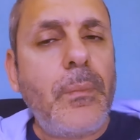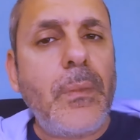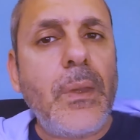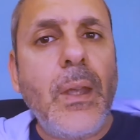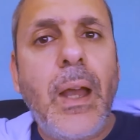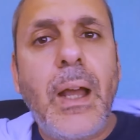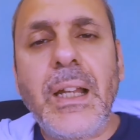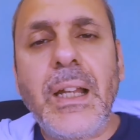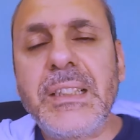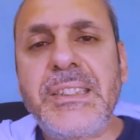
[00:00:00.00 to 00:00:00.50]

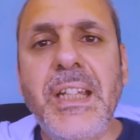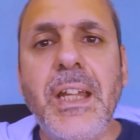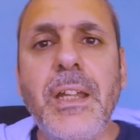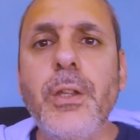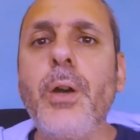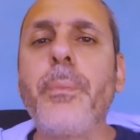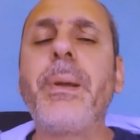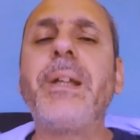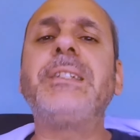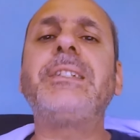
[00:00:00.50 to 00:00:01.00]
alle 6
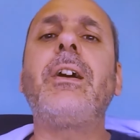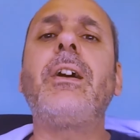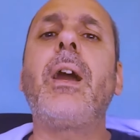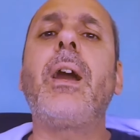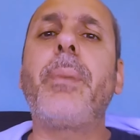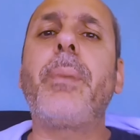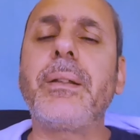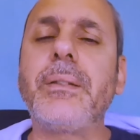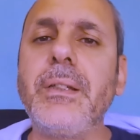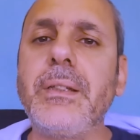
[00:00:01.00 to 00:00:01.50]
io pensavo la
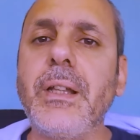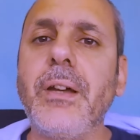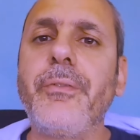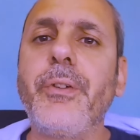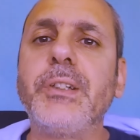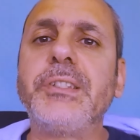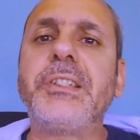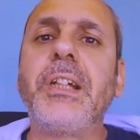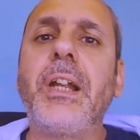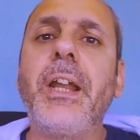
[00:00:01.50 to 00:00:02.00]
partita
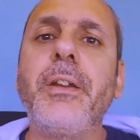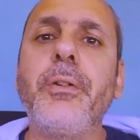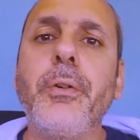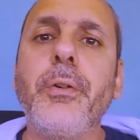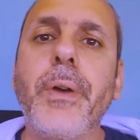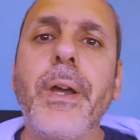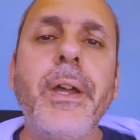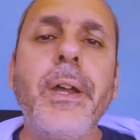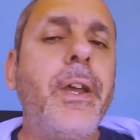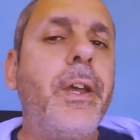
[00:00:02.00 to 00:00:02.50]
fosse alle
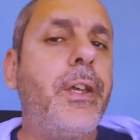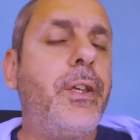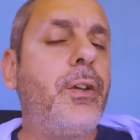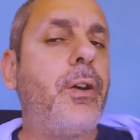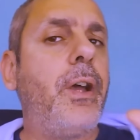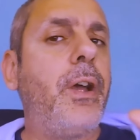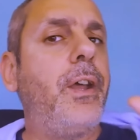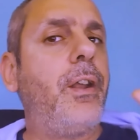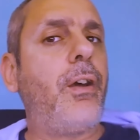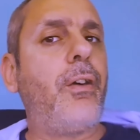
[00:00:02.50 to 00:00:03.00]
9, io
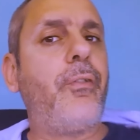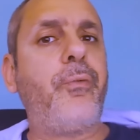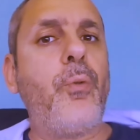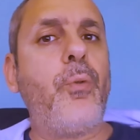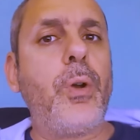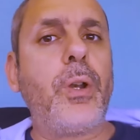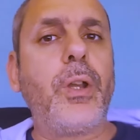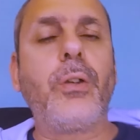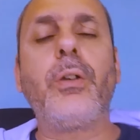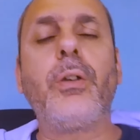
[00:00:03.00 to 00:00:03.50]
ero
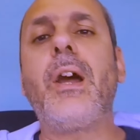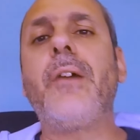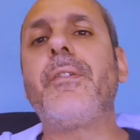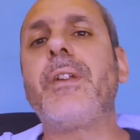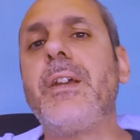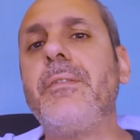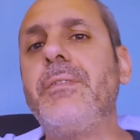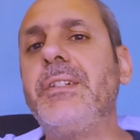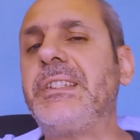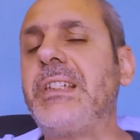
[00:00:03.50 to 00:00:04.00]
fuori, non
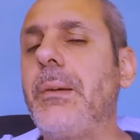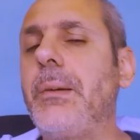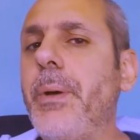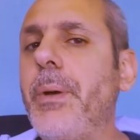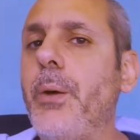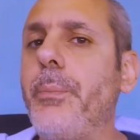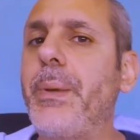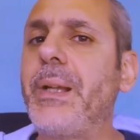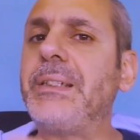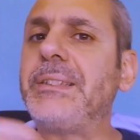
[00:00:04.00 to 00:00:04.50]
l'avrei vista,
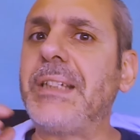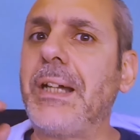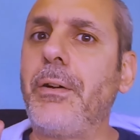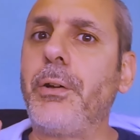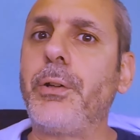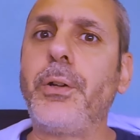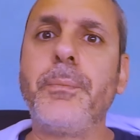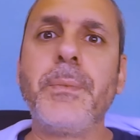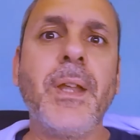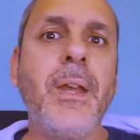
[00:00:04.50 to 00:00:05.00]
però pensavo,
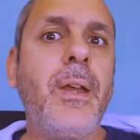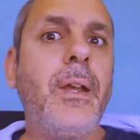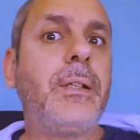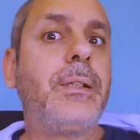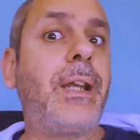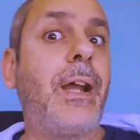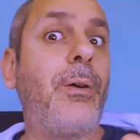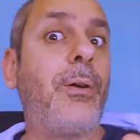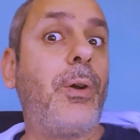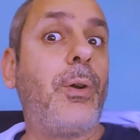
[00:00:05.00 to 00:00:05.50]
no?
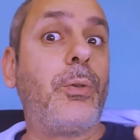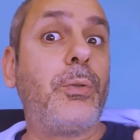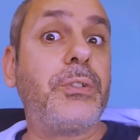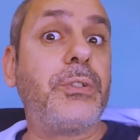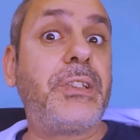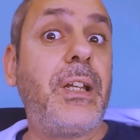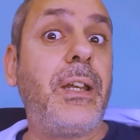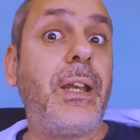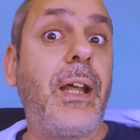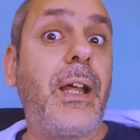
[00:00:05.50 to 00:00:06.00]
Tra una cosa
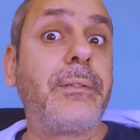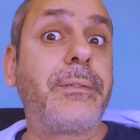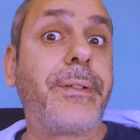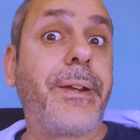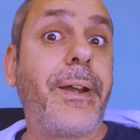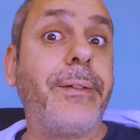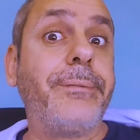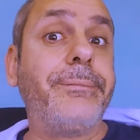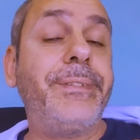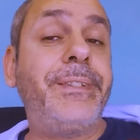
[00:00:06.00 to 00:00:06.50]
e
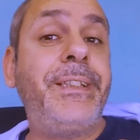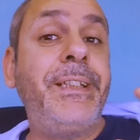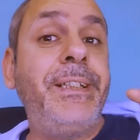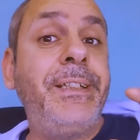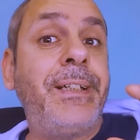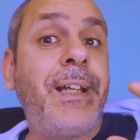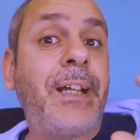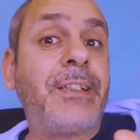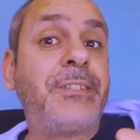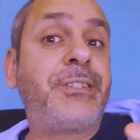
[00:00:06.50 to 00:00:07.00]
l'altra, di
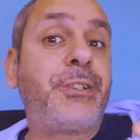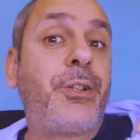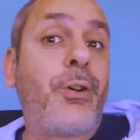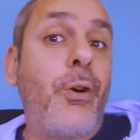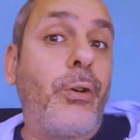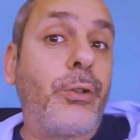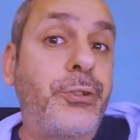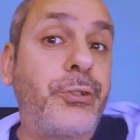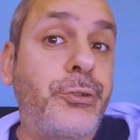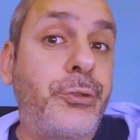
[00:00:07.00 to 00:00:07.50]

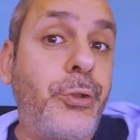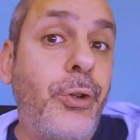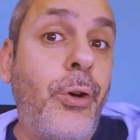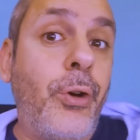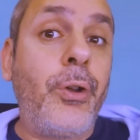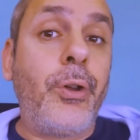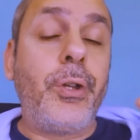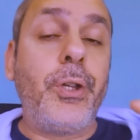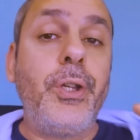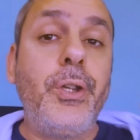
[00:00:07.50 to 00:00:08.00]
nascosto,
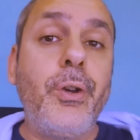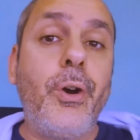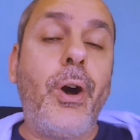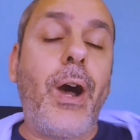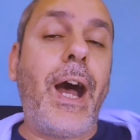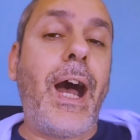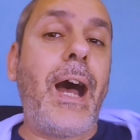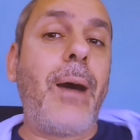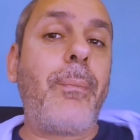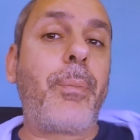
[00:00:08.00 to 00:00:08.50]
io
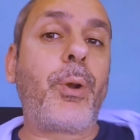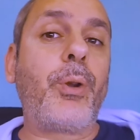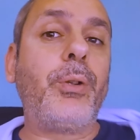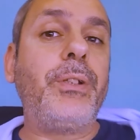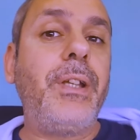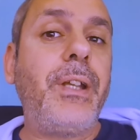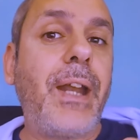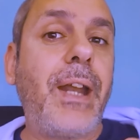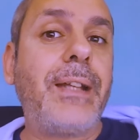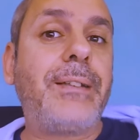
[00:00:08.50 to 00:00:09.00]
apro
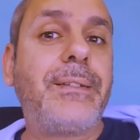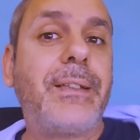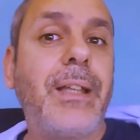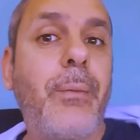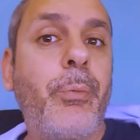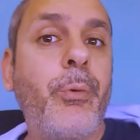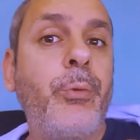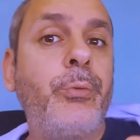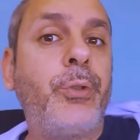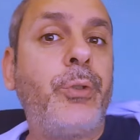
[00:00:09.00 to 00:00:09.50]

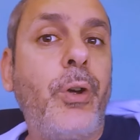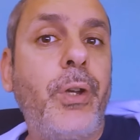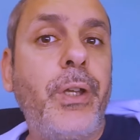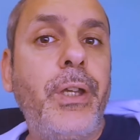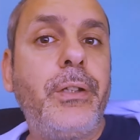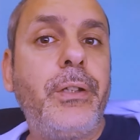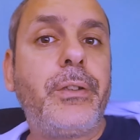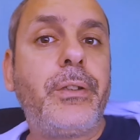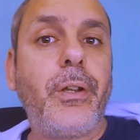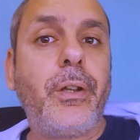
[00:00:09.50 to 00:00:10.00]

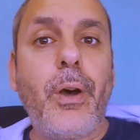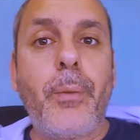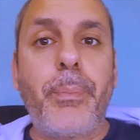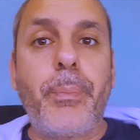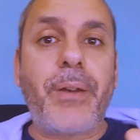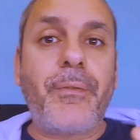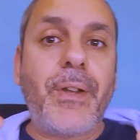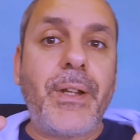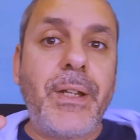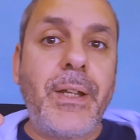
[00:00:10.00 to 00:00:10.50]
diretta.it no?
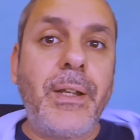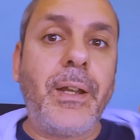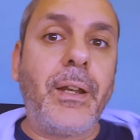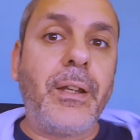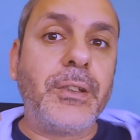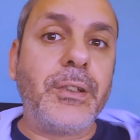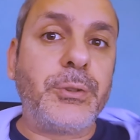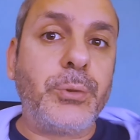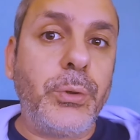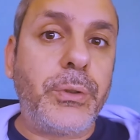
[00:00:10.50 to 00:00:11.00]
per vedere il
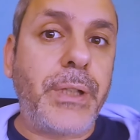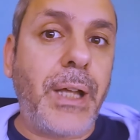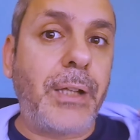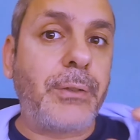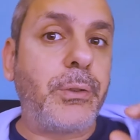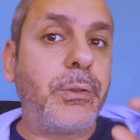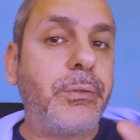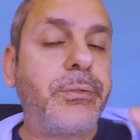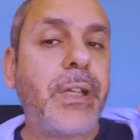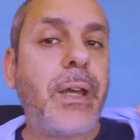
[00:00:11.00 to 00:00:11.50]
risultato
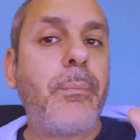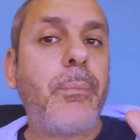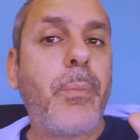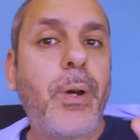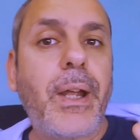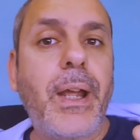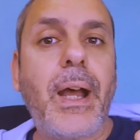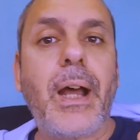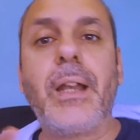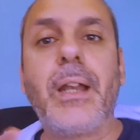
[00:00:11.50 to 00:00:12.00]
in tempo
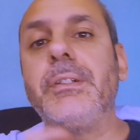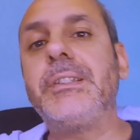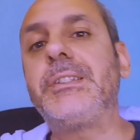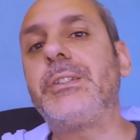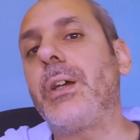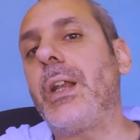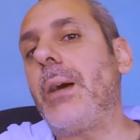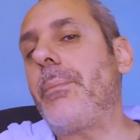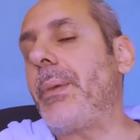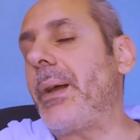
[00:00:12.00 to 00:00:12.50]
reale, visto
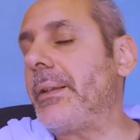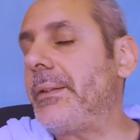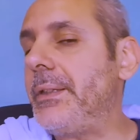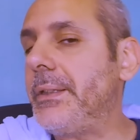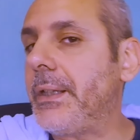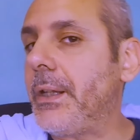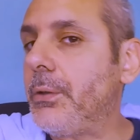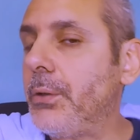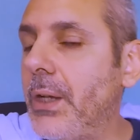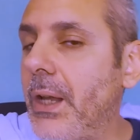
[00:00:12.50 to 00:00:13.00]
che la
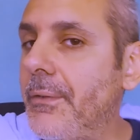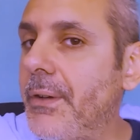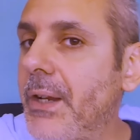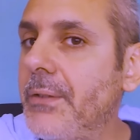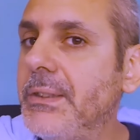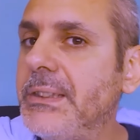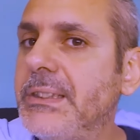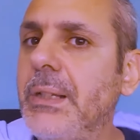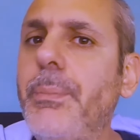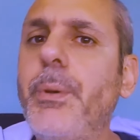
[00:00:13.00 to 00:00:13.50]
partita non l'avrei
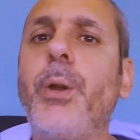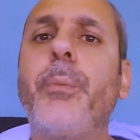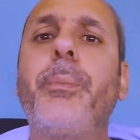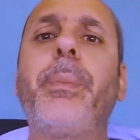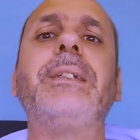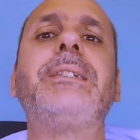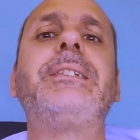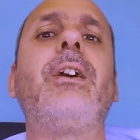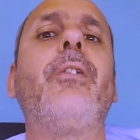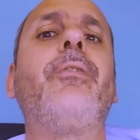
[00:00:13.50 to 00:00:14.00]
vista, però
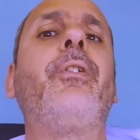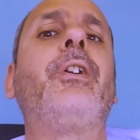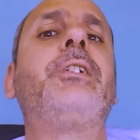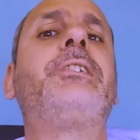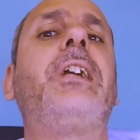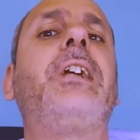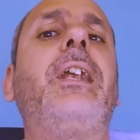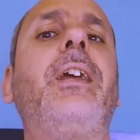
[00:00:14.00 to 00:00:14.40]
pensavo fosse alle